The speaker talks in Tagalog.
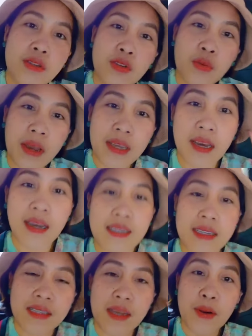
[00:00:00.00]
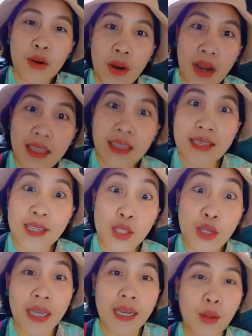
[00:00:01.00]
So hi guys, kasama ko ang aking
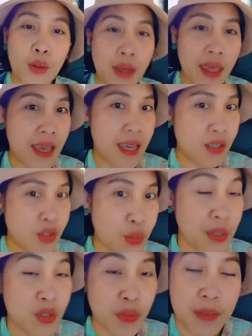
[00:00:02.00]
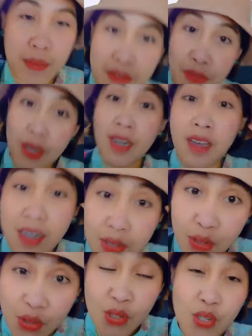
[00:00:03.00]
sister-in-law and she will treat me for
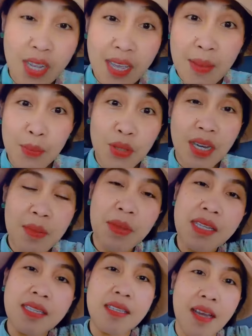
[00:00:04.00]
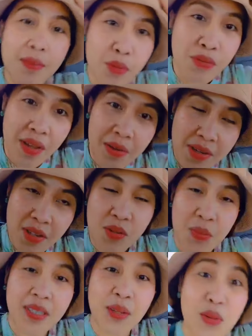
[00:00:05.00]
lunch. Punta kami sa buffet
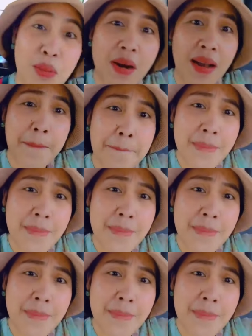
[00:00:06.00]
restaurant, di ba?